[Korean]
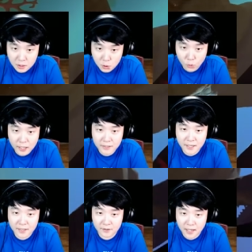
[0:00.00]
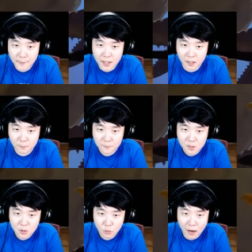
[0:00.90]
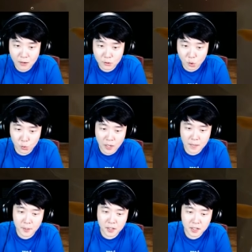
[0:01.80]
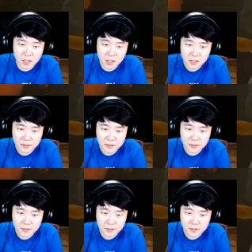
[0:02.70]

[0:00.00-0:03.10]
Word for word: 요 상태에서 레벨업! 광속으로 해버리기.